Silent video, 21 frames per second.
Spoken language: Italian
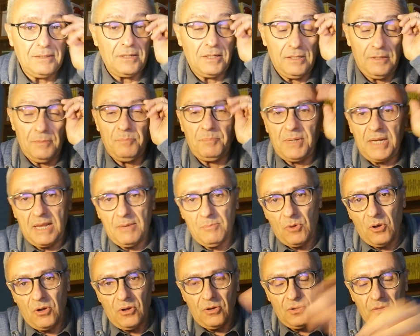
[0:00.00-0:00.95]
il,
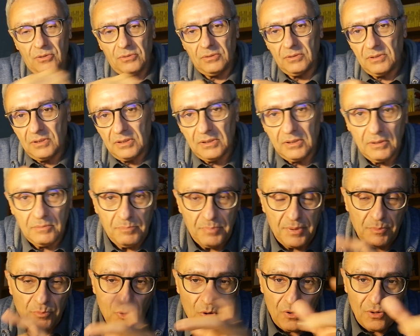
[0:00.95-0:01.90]
primo, il
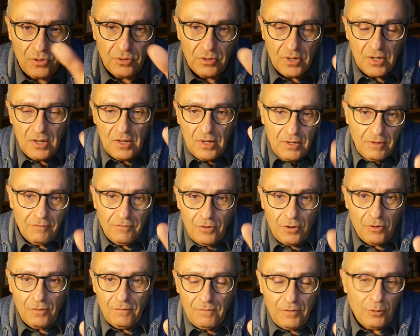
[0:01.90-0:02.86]
primo
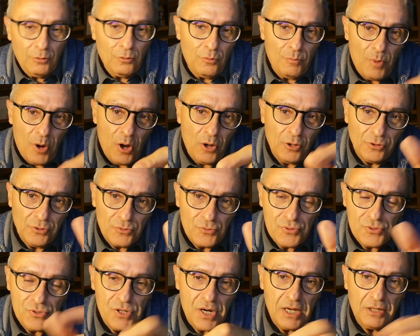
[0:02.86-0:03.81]
vo, volumone
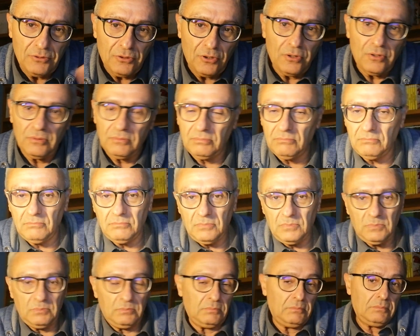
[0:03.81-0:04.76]
uscito
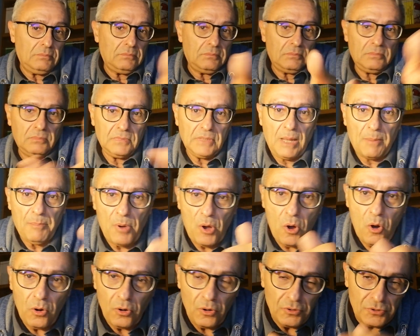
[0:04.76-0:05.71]
mm, da
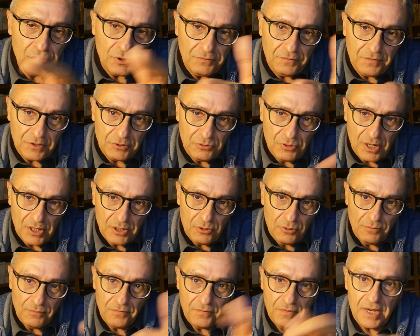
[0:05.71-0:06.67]
poco, ci ho fatto
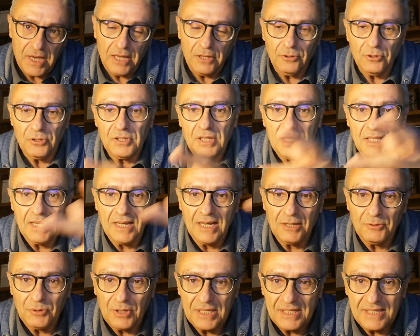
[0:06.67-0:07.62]
anche un video
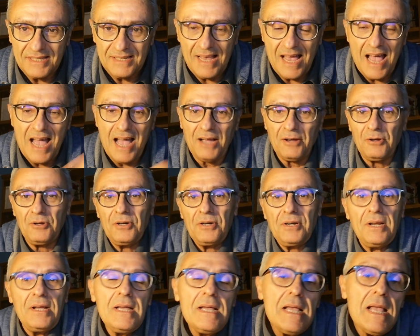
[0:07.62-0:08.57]
dedicato a
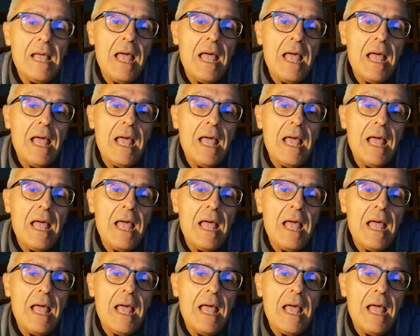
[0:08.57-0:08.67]
Zagor,